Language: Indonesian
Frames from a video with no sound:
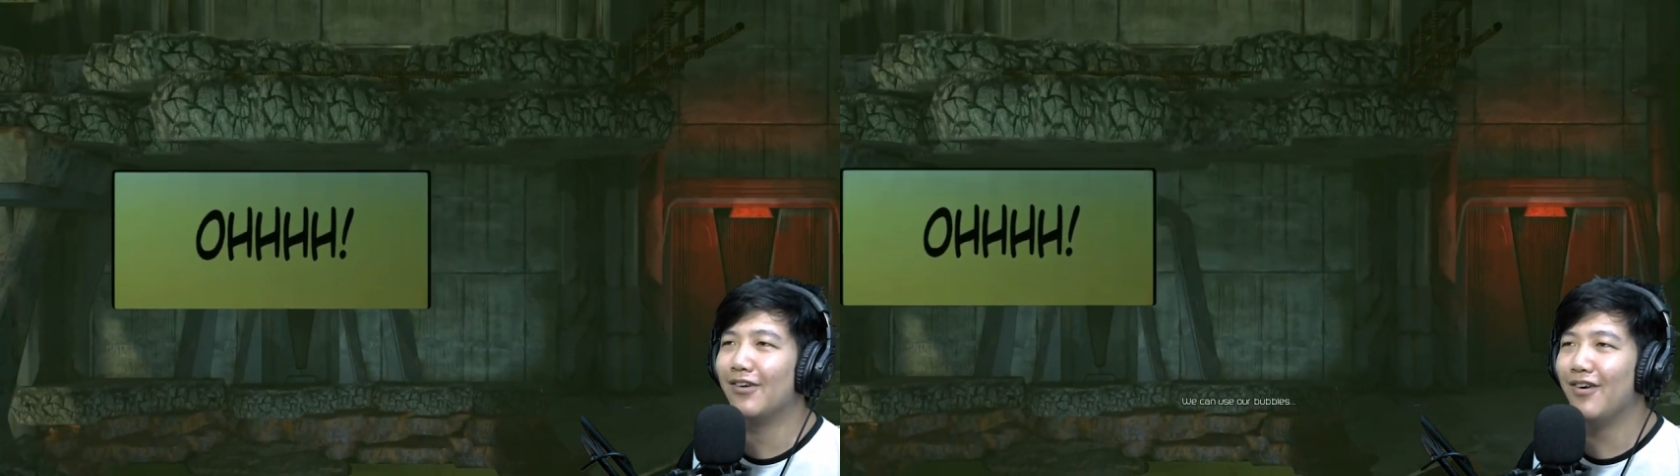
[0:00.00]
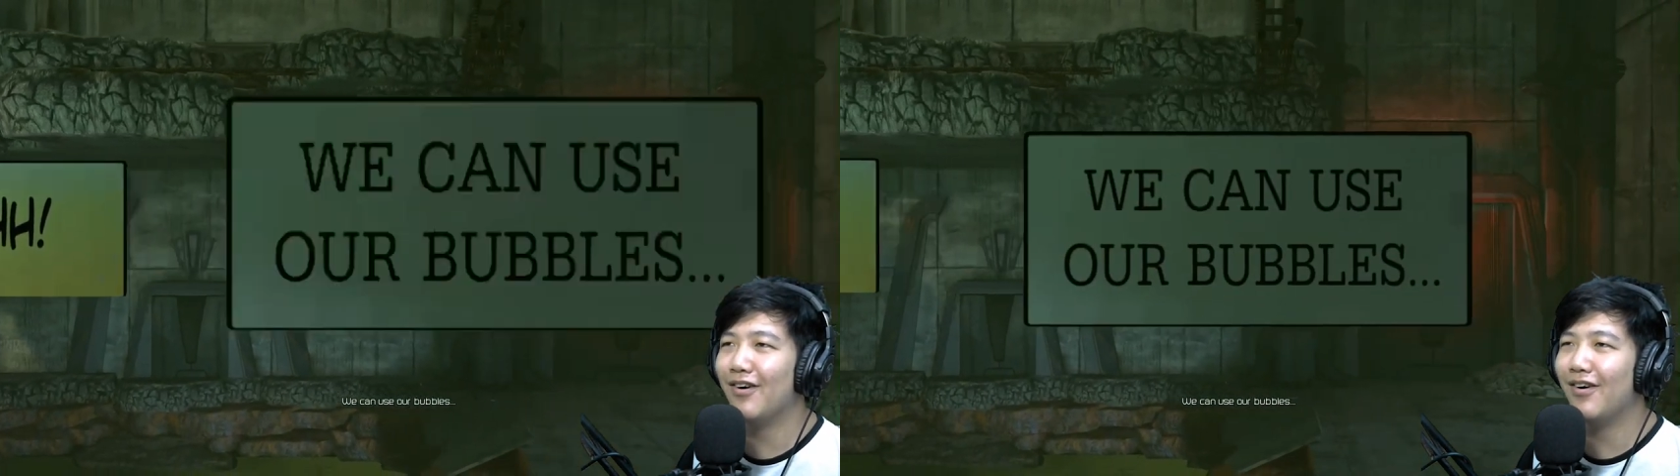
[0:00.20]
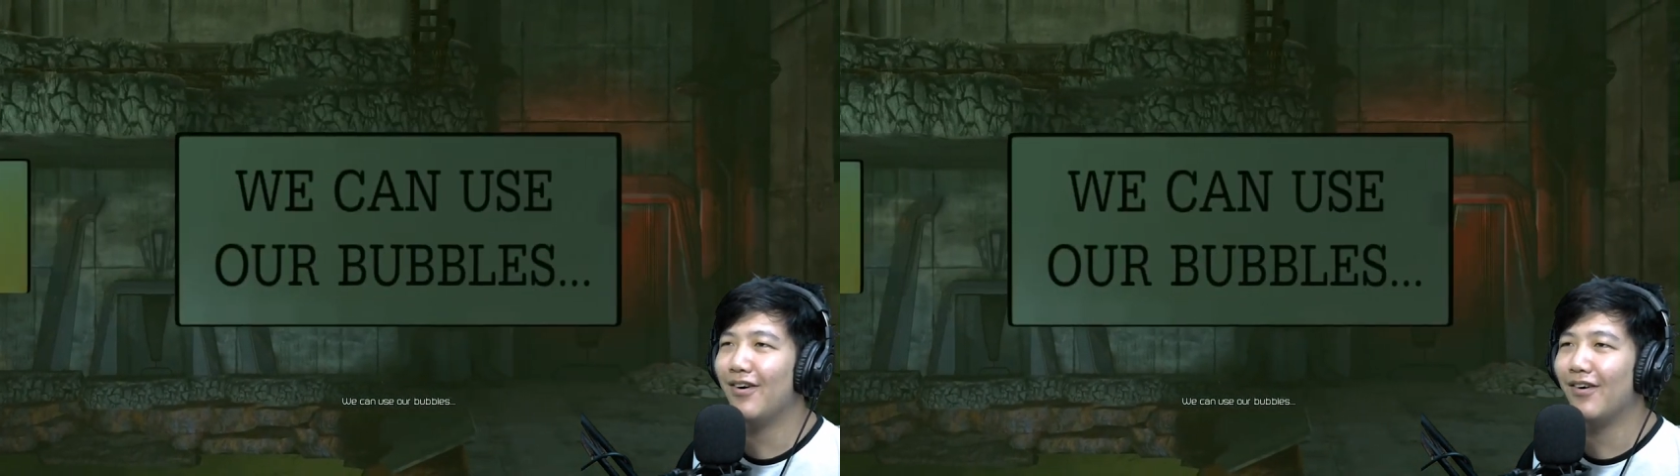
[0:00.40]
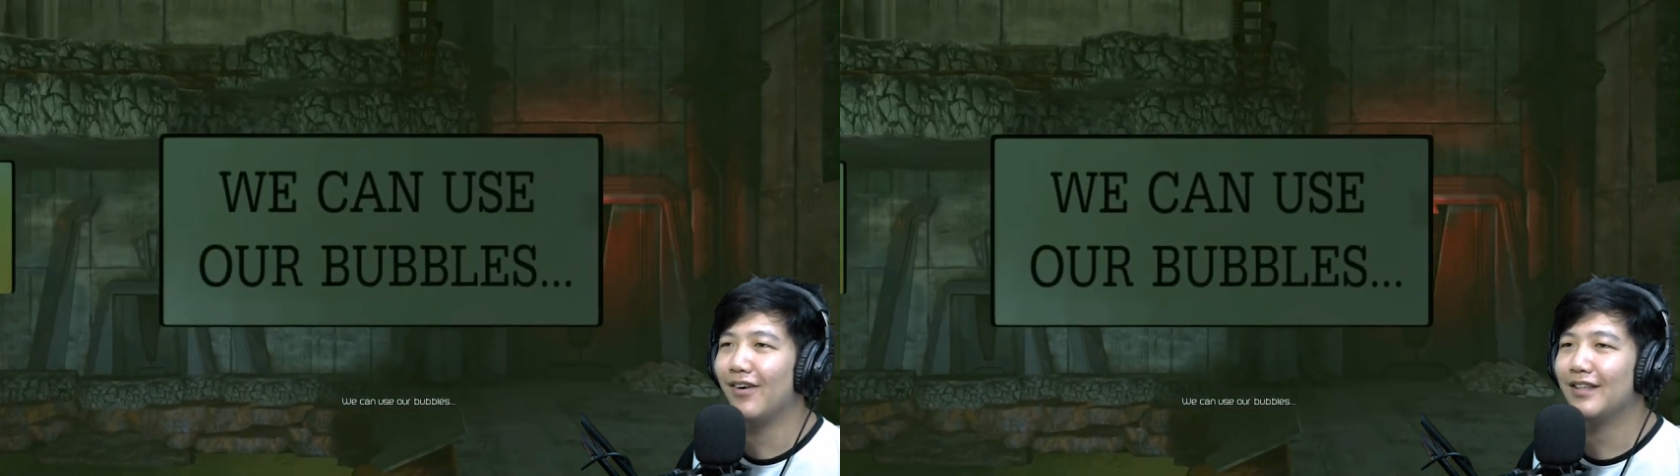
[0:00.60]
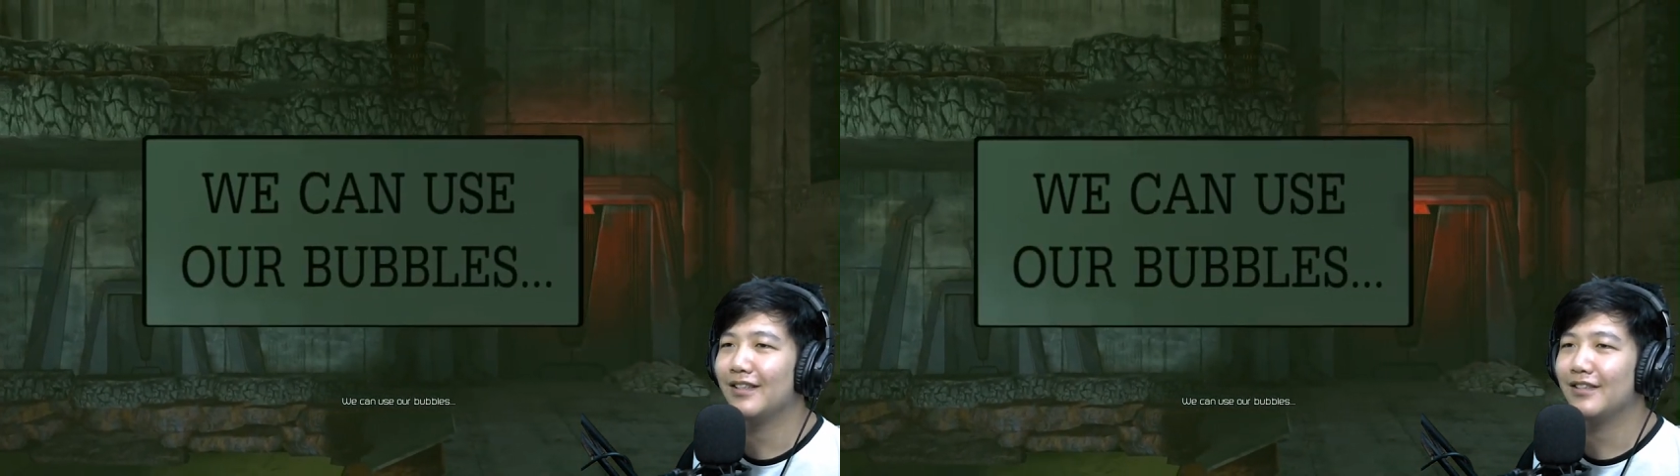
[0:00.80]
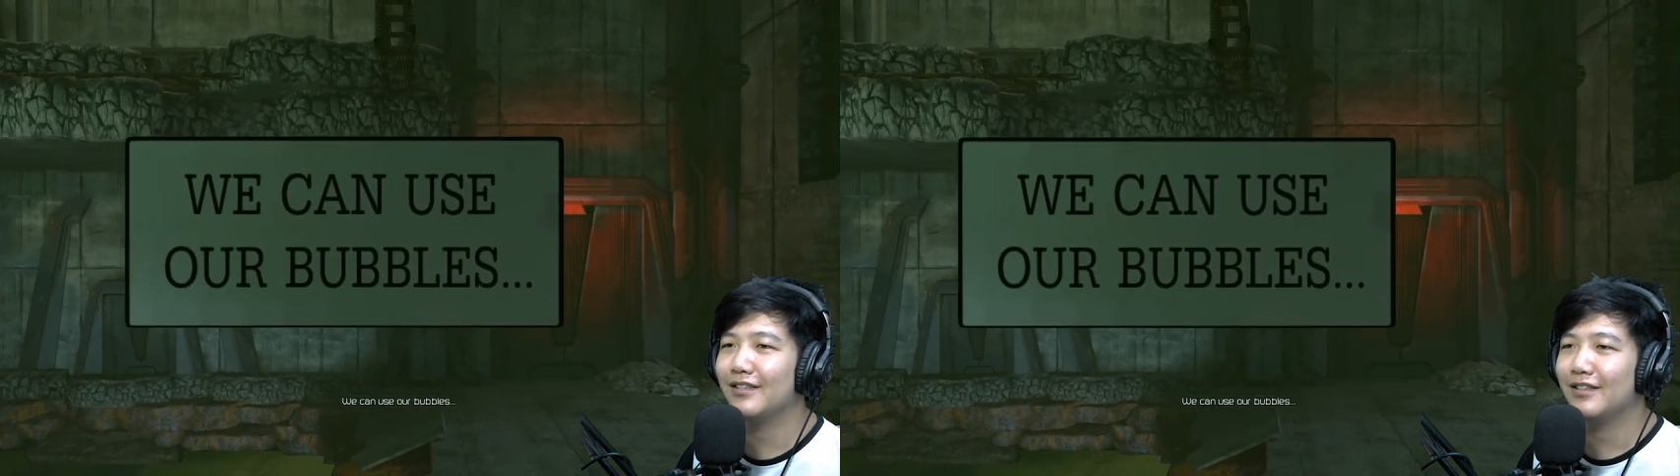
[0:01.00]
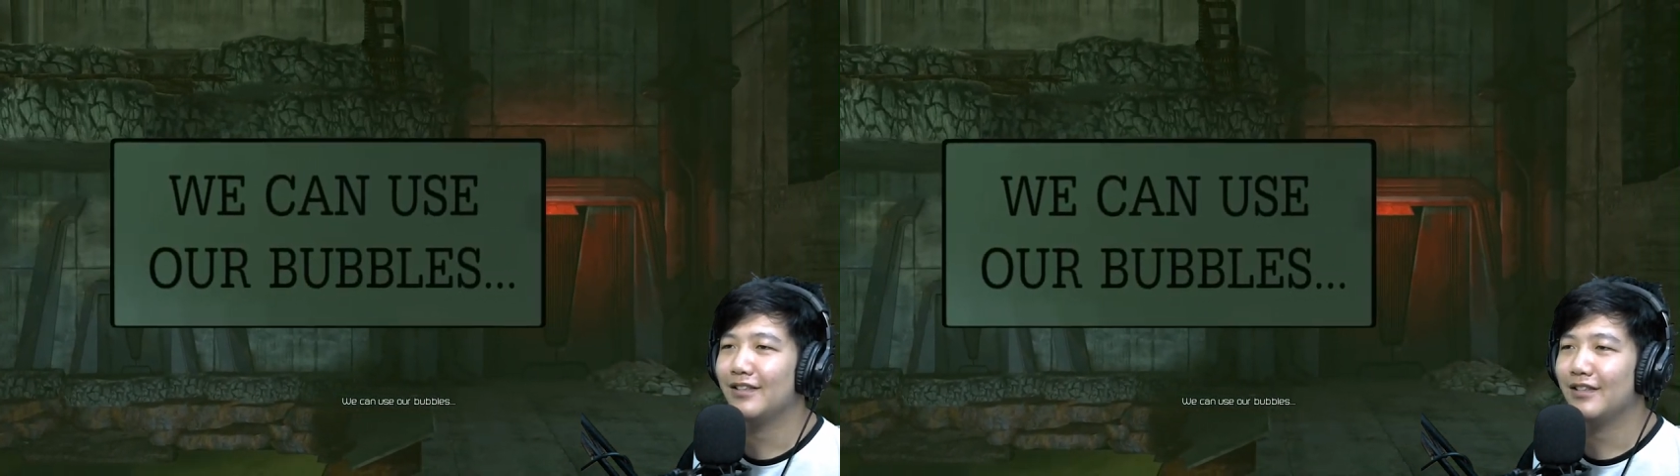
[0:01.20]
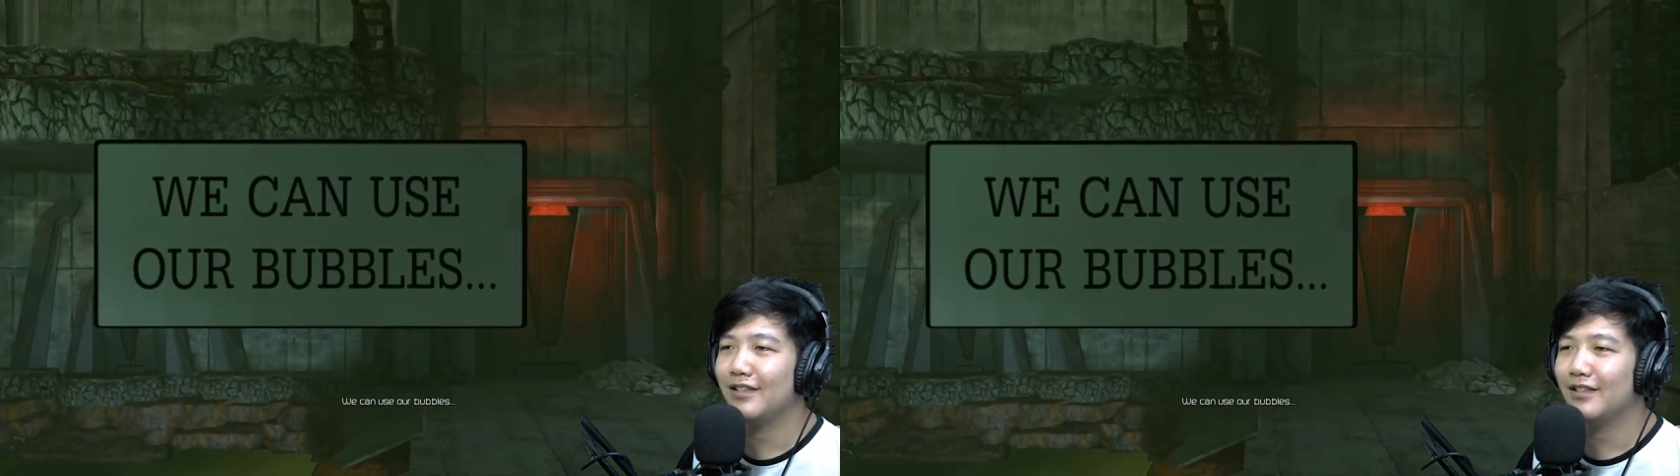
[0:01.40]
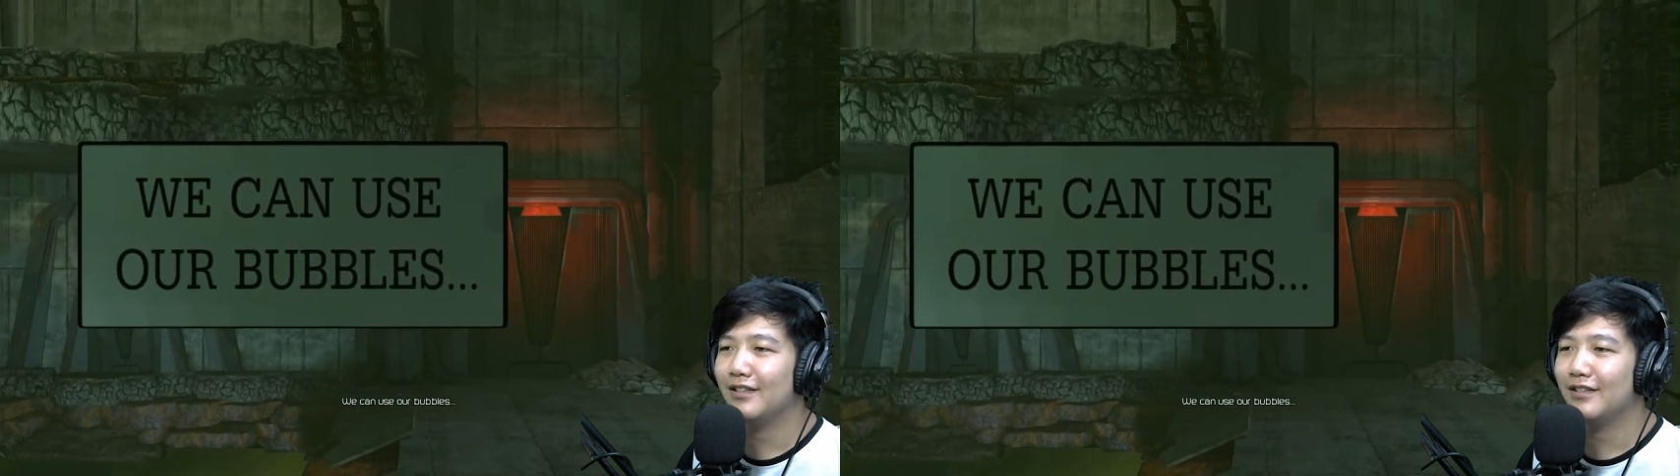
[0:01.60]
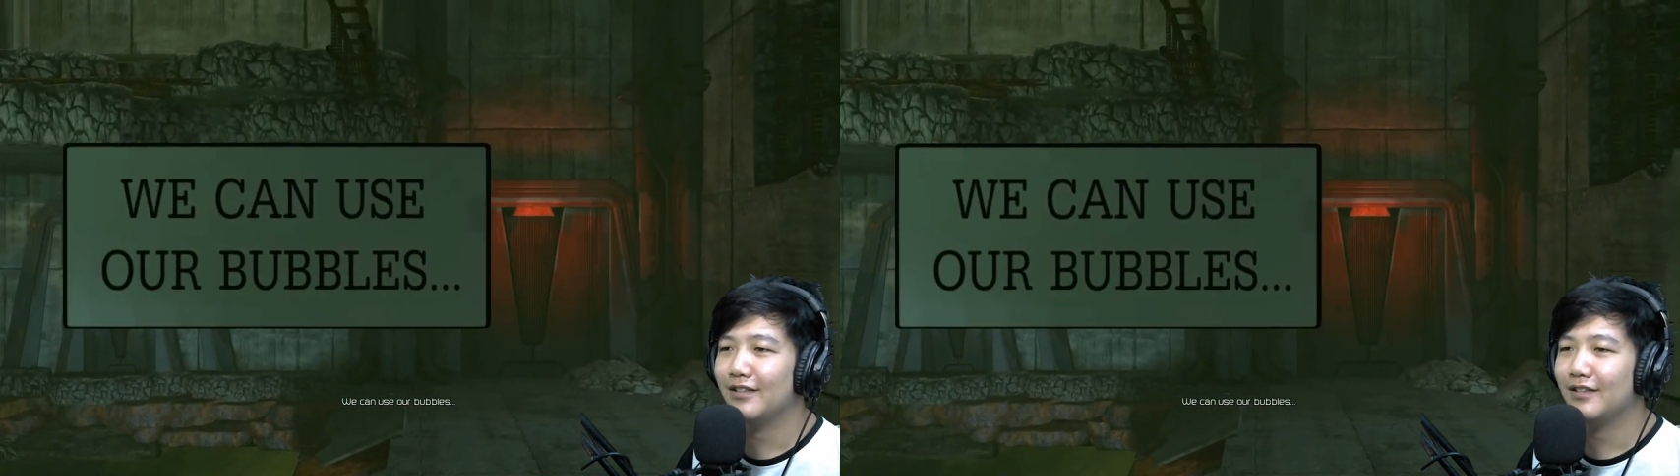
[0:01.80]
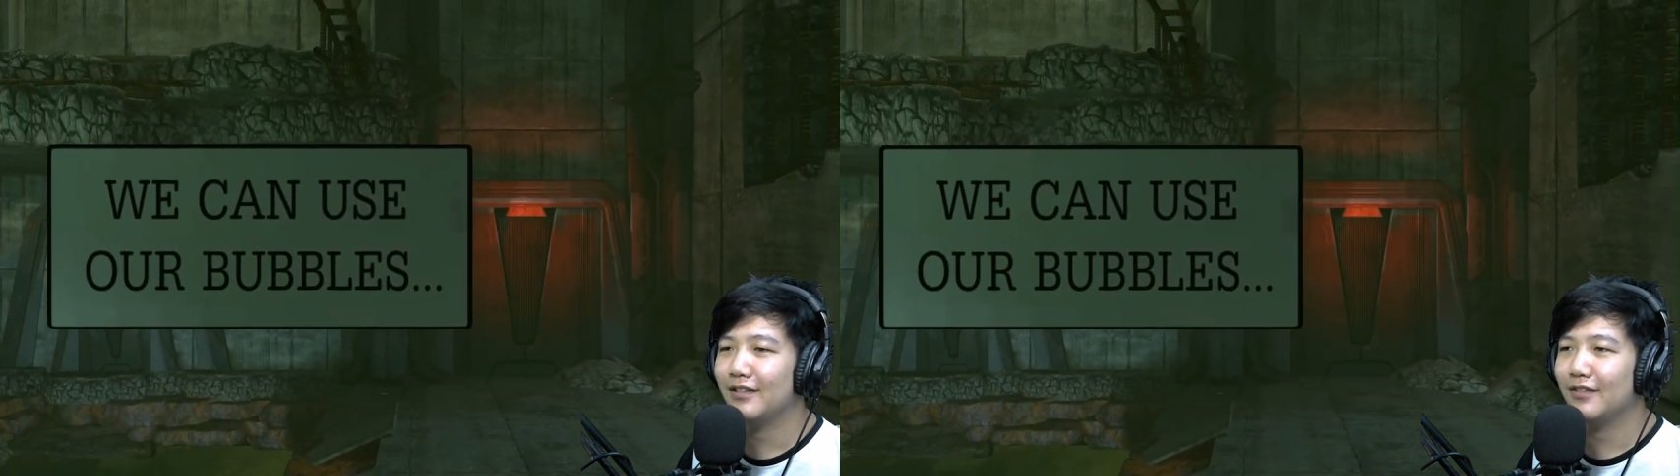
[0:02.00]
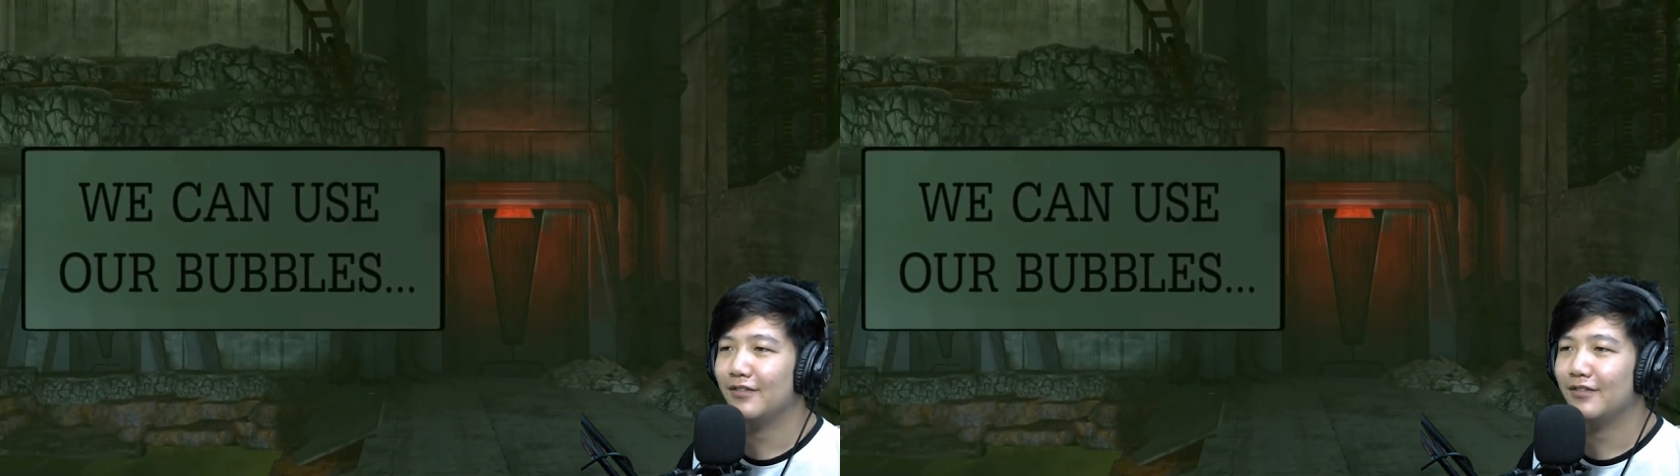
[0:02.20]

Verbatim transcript: Oh. We can use our bubbles